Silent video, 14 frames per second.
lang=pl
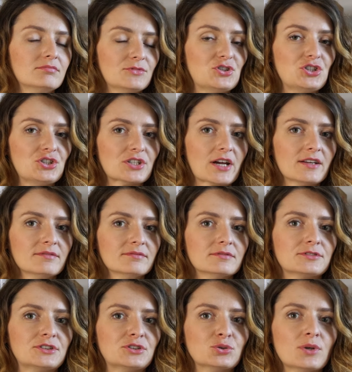dzisiaj
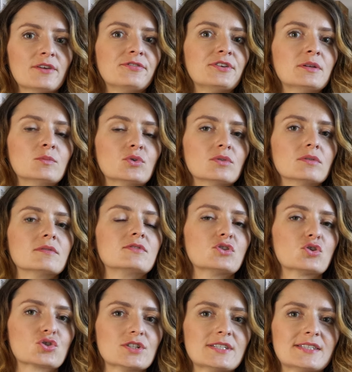w tytule filmu
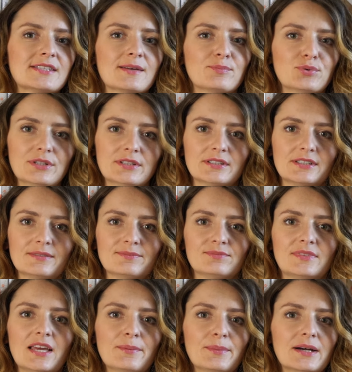wzorzyste płytki.
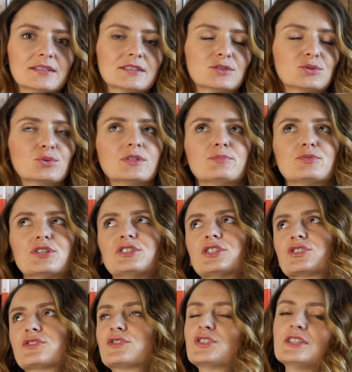Temat, który
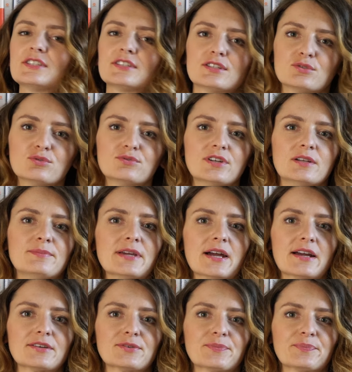przecież wszyscy
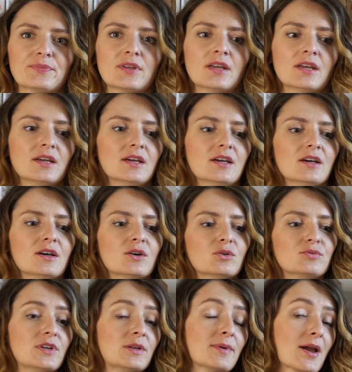uwielbiają
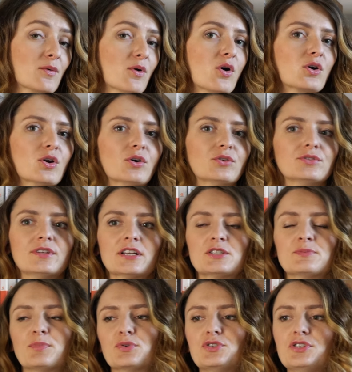uwielbiają
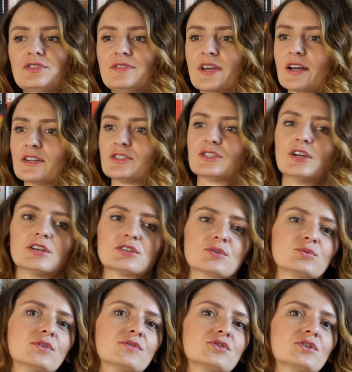oglądać, podziwiać.
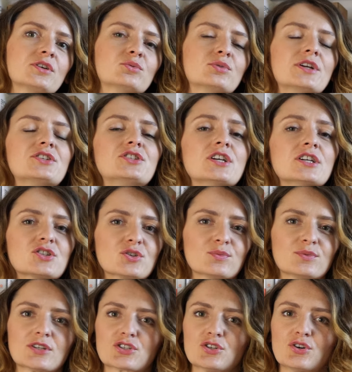Są to wzory, które
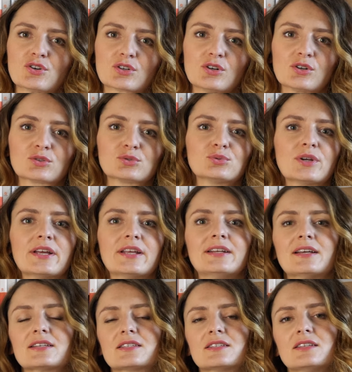cieszą nasze oko, które
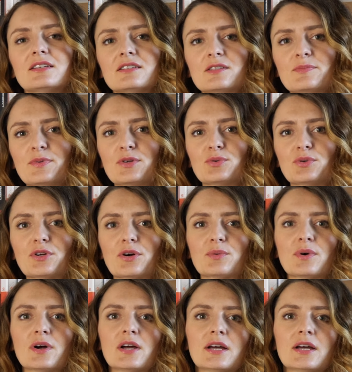nas inspirują,